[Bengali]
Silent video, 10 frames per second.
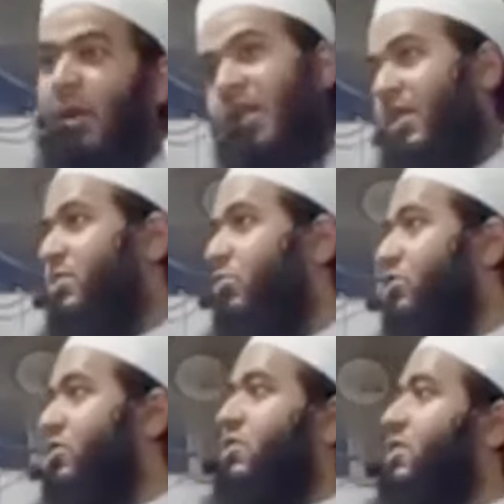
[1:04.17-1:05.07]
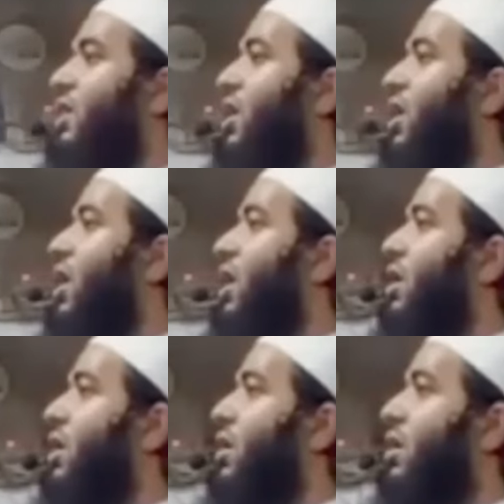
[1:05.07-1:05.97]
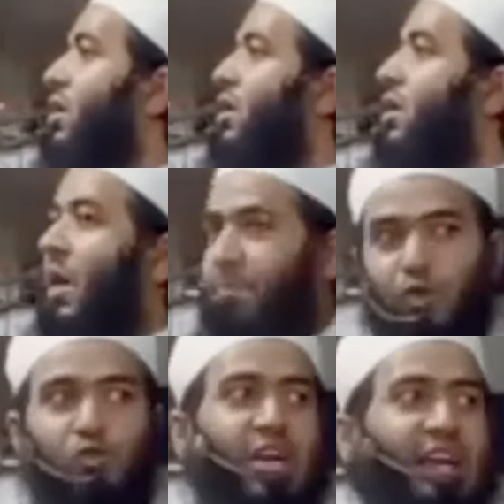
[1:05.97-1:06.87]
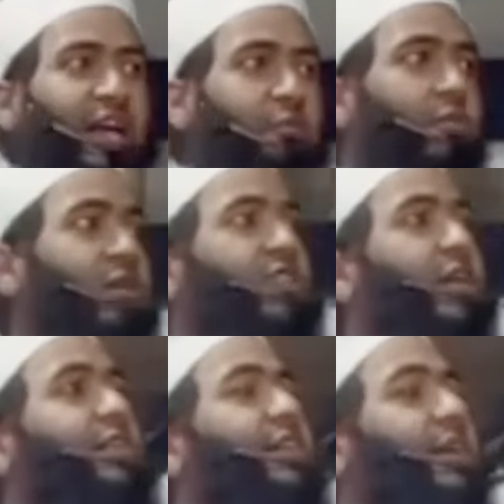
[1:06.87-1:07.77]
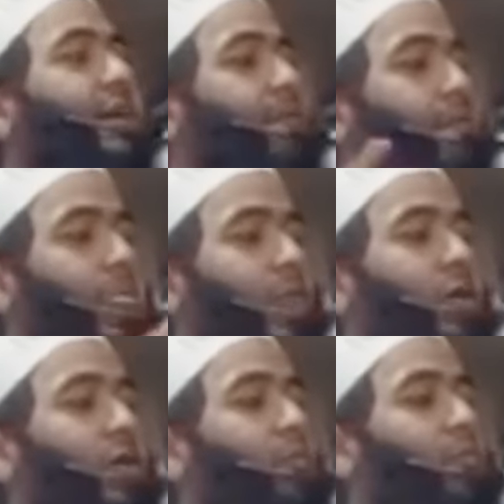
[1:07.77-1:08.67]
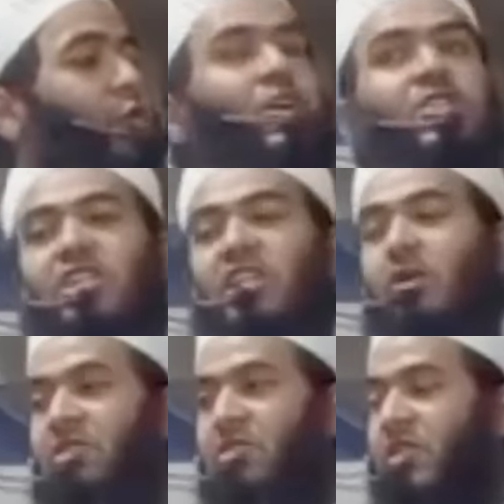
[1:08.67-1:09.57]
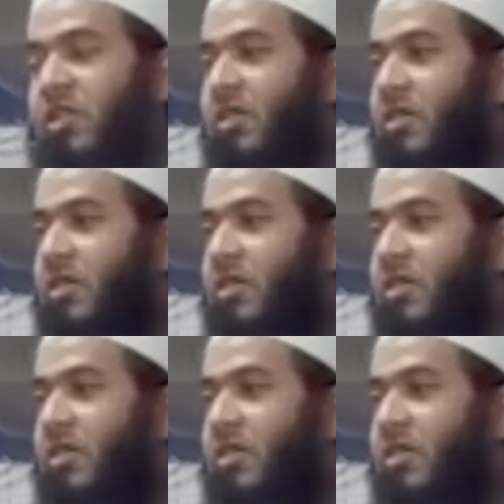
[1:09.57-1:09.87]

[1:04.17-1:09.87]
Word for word: আল্লাহর কাছে বলতেছে যে হে আল্লাহ আপনি তো জানেন আমি আমার জাতিকে প্রকাশ্যে দাওয়াত দিছি